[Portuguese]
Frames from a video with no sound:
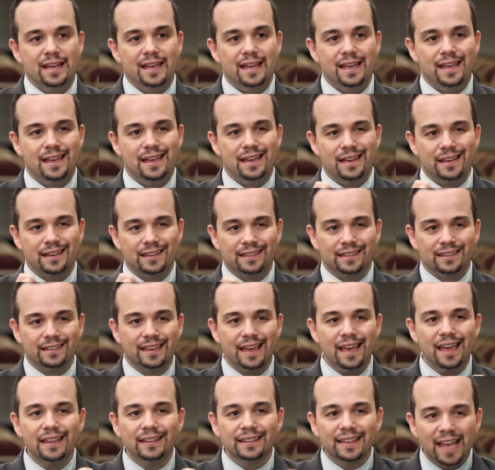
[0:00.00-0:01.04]
É,
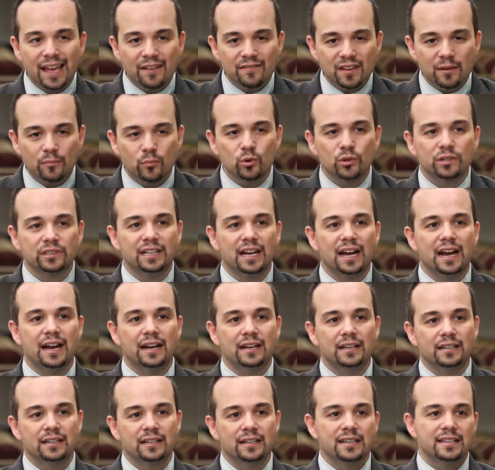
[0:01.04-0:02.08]
quem deve abordar?